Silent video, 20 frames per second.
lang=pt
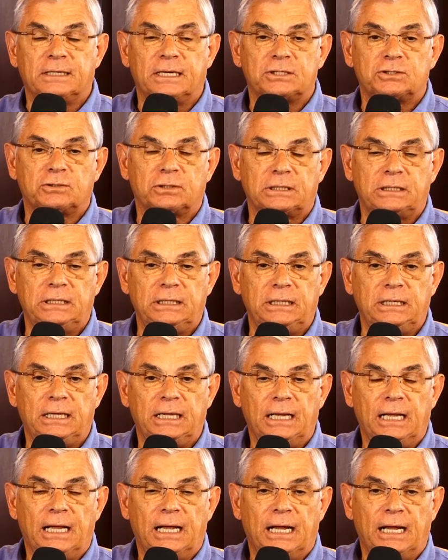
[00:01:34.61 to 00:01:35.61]
Acho que
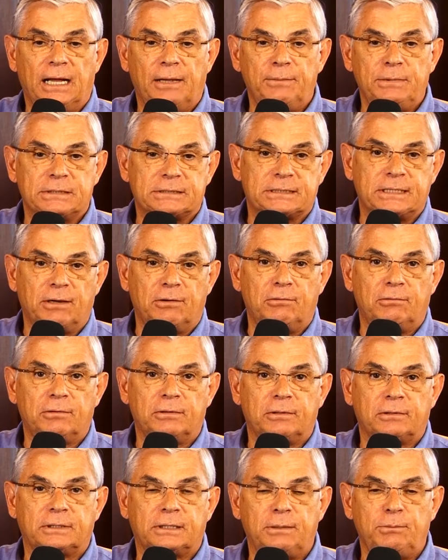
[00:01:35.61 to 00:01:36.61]
a
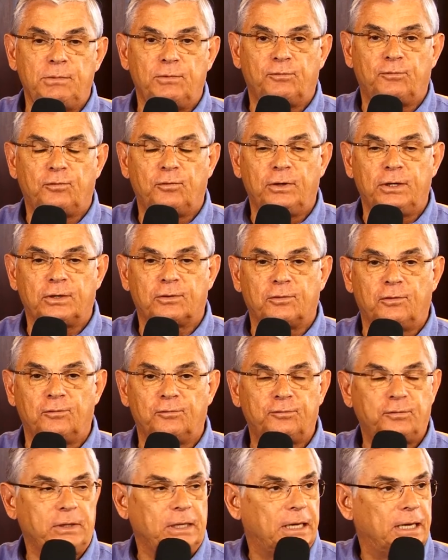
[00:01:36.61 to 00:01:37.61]
missão que me foi
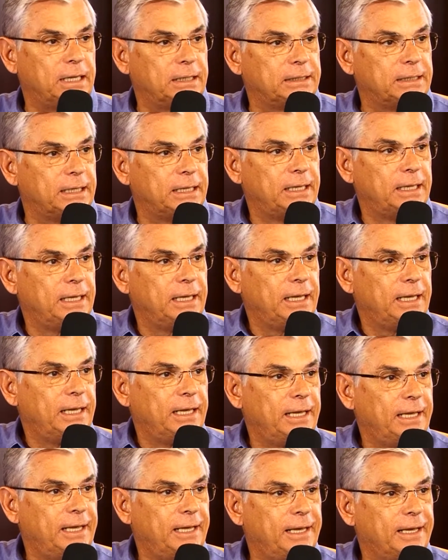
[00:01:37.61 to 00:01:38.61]
confiada,
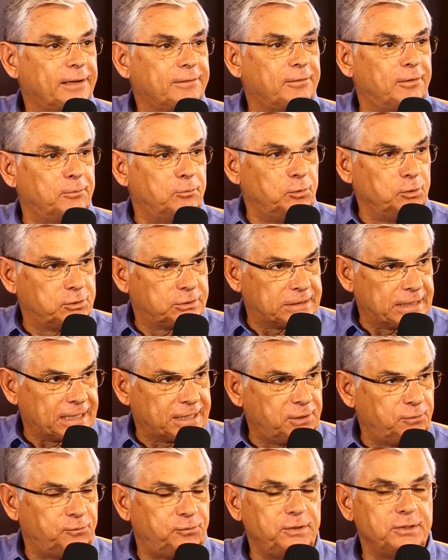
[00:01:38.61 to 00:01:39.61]
é, com muito
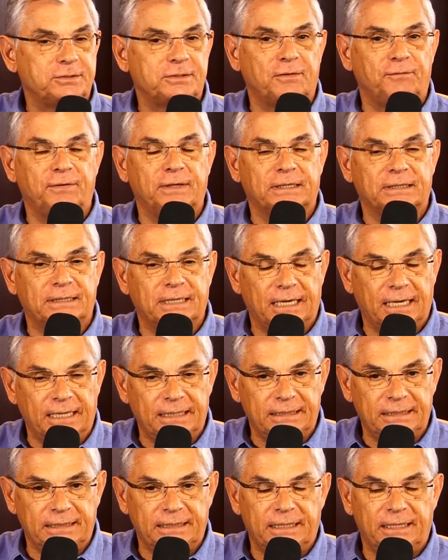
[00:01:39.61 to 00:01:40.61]
sacrifício, é
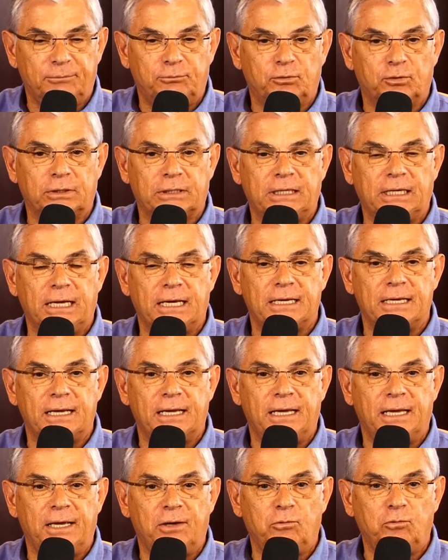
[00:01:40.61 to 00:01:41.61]
verdade, é porque
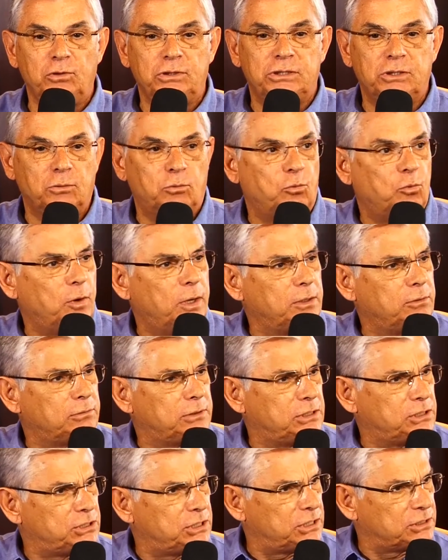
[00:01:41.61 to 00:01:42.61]
é o último ano
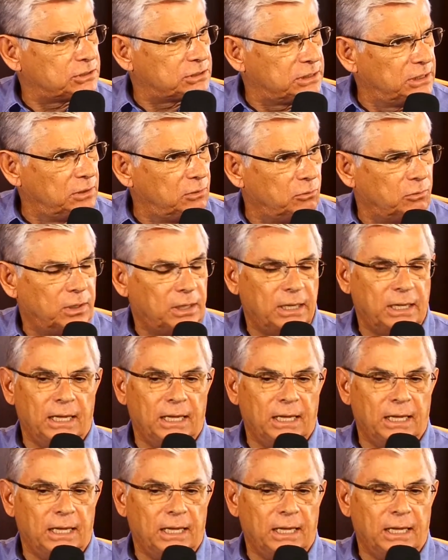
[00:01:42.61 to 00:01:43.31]
de gestão,